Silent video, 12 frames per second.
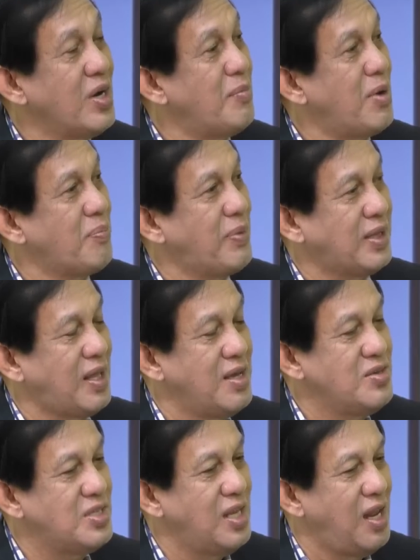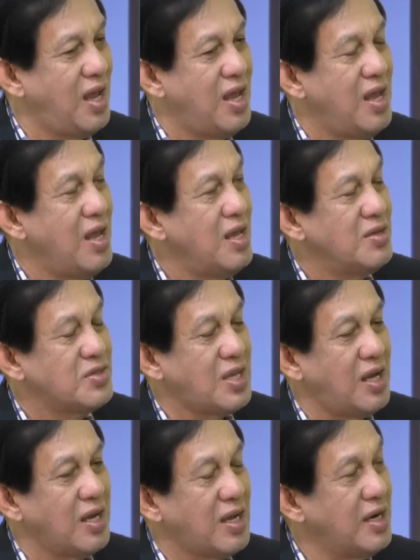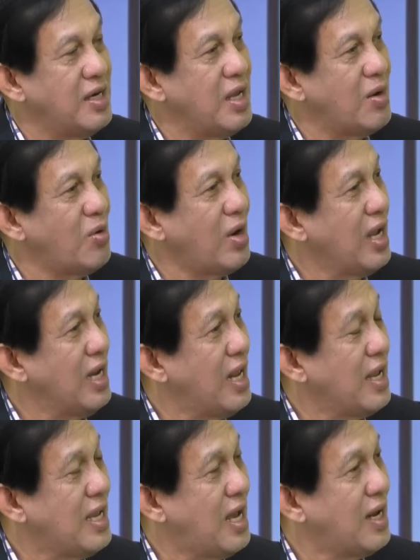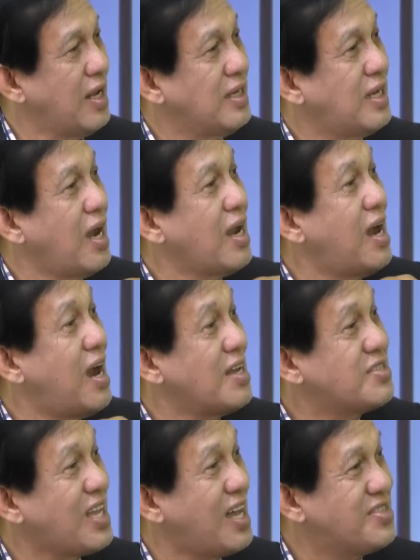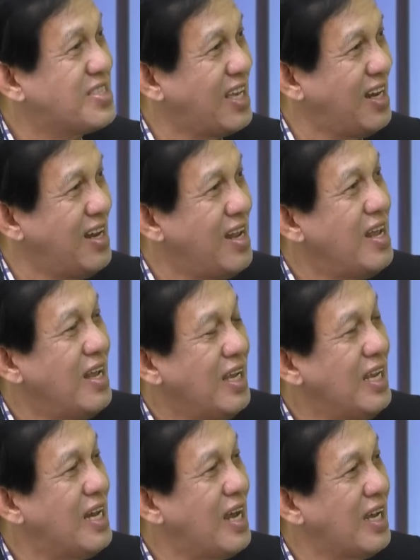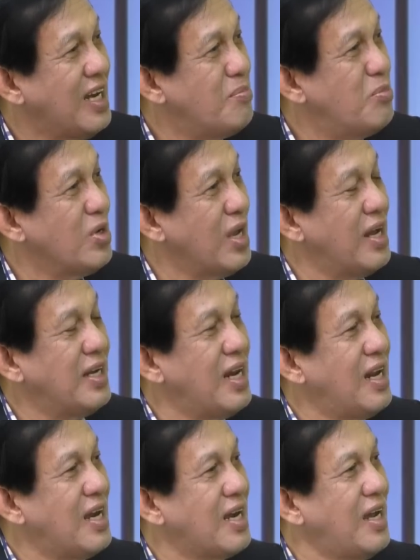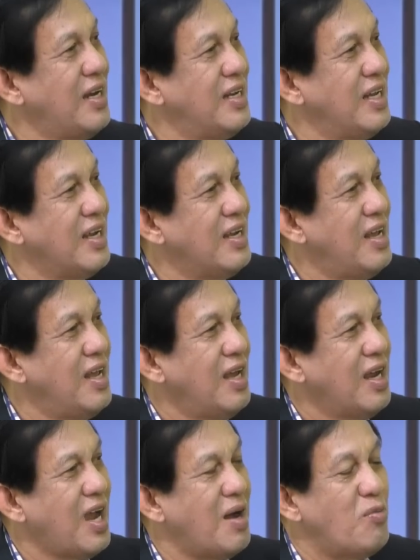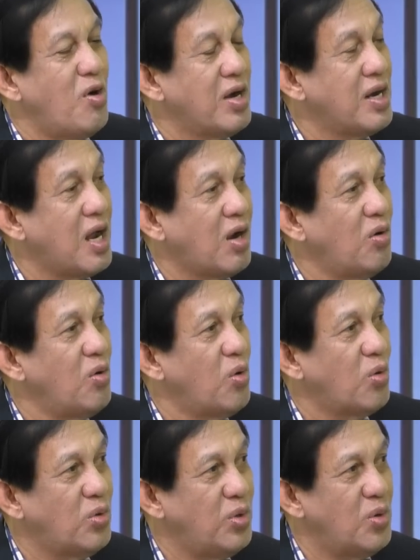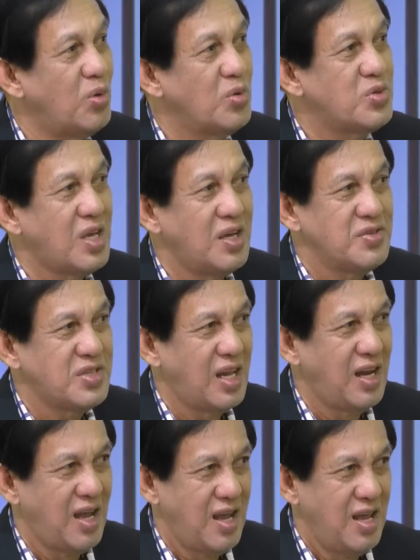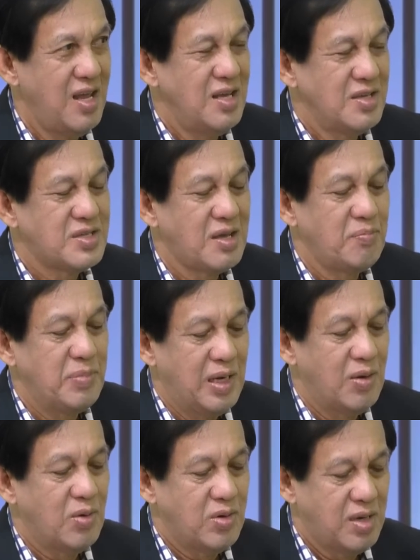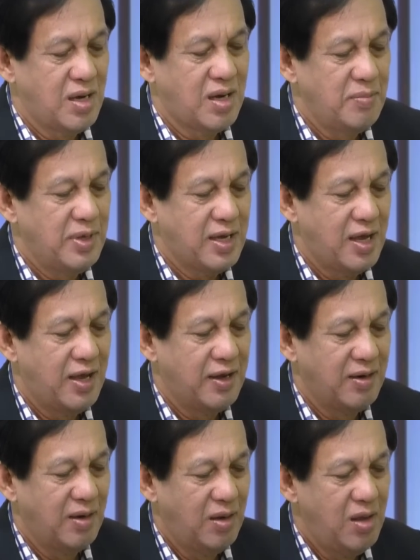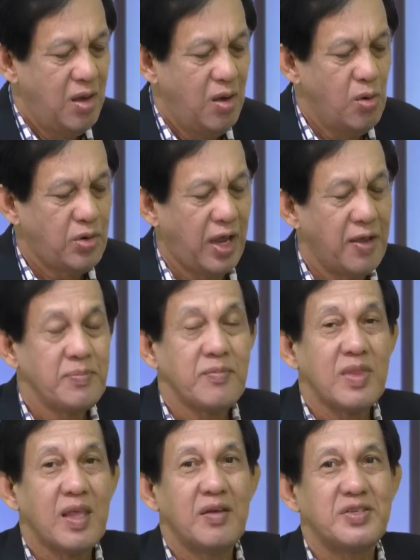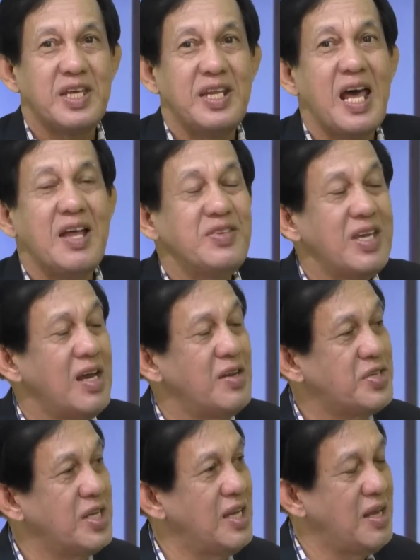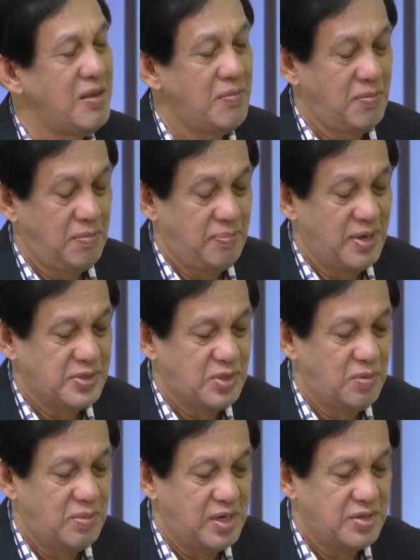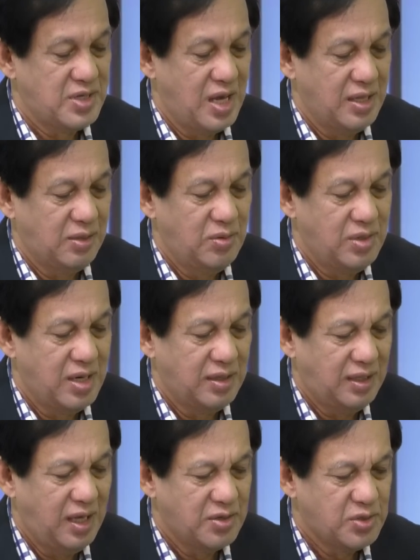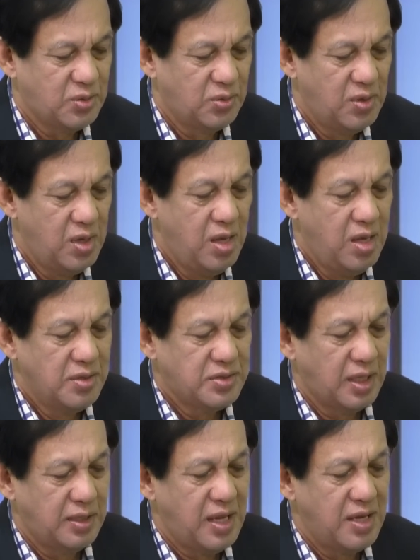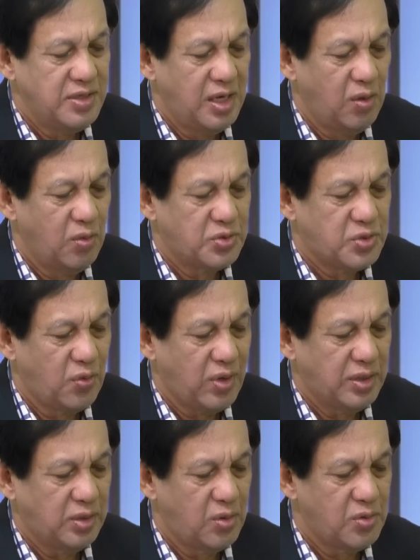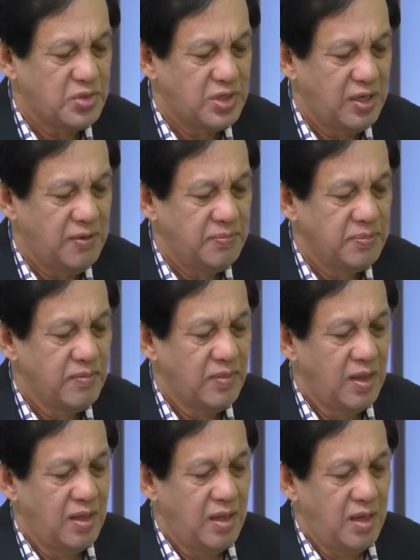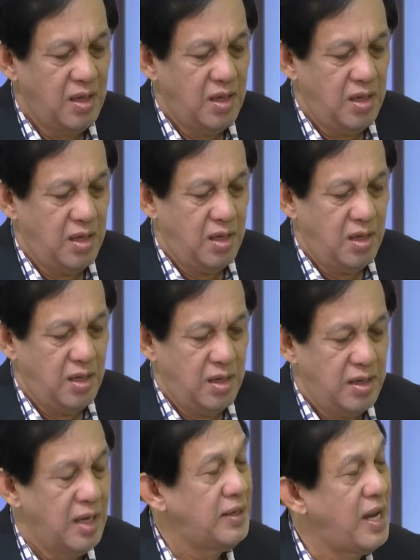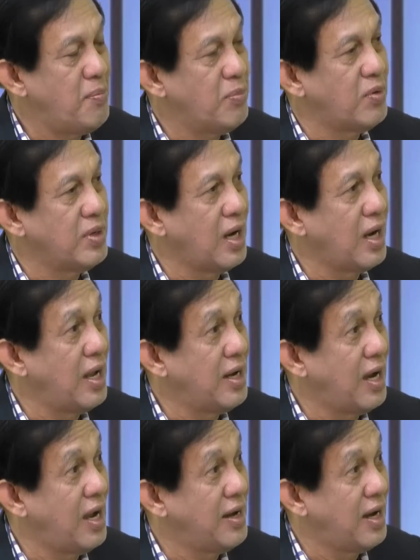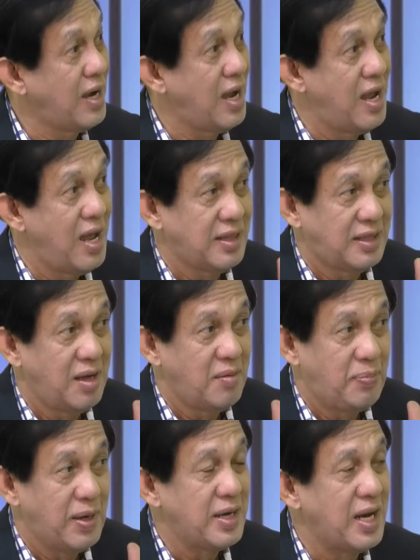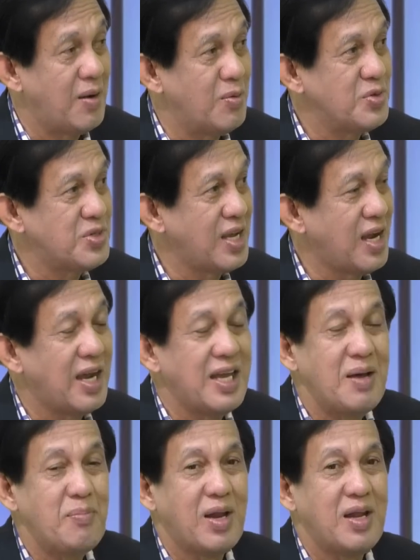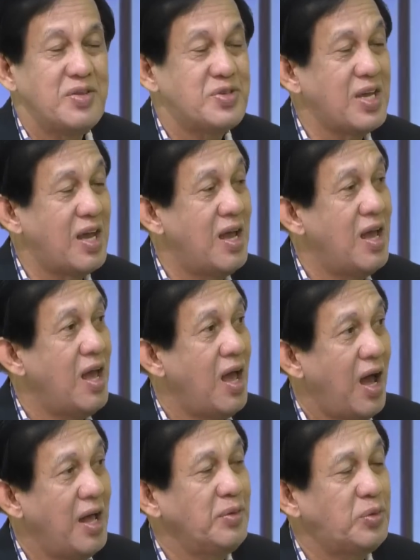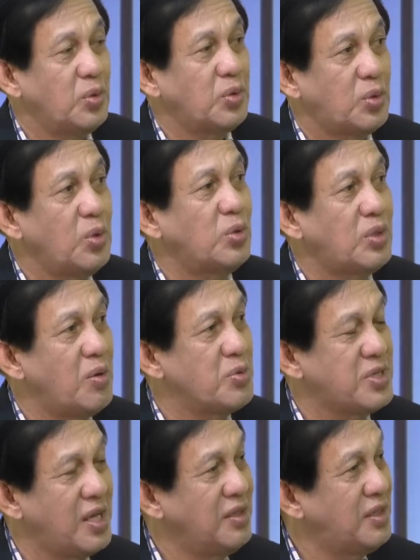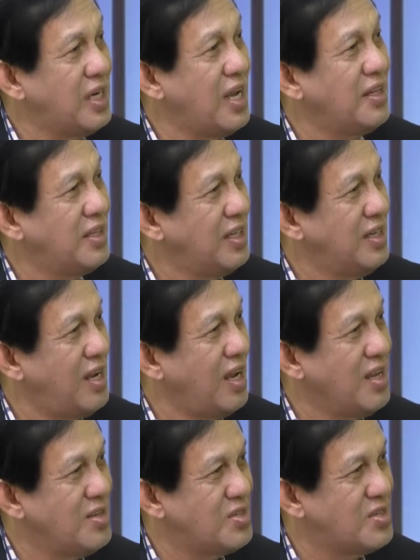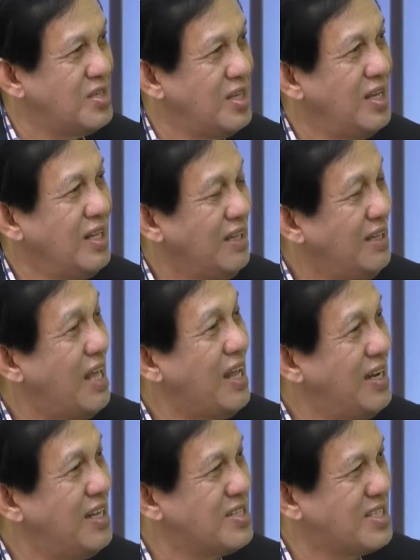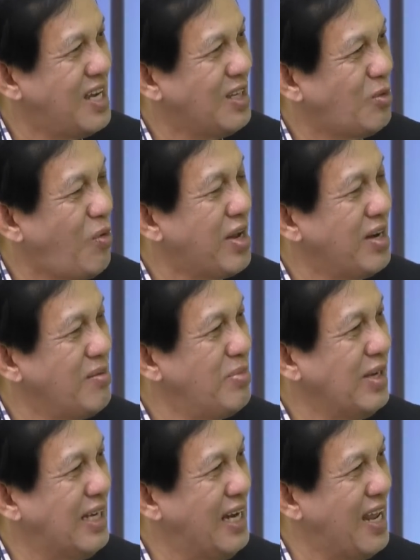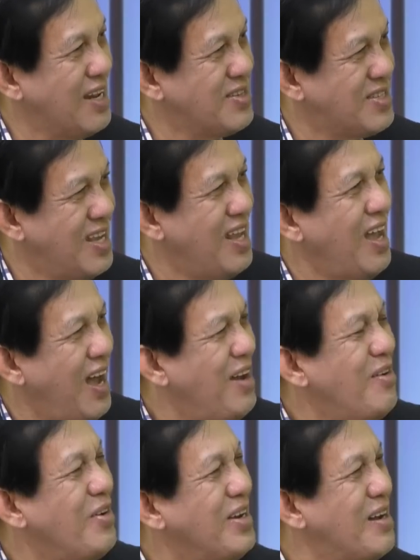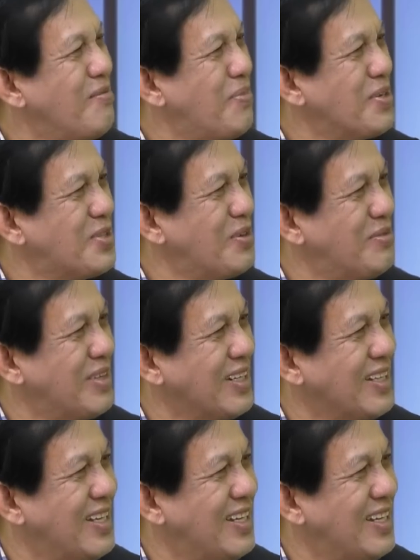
nga magpatay sila sang karniro nga ilahialad kag ang asasel inang ginabuya nila nga kanding nga mo ang naglokdo sang sala sang bilog nga kabikahan okay si Daniel sini Pastor Bert sa aton nga teksto sa Daniel 8:14 nagdam nag, nag, nagkahatag mm-hmm. pala naon sa ikakinambalan siya unto 2,300 days then the sanctuary be cleansed. Ano na, ah, Pastor Bert?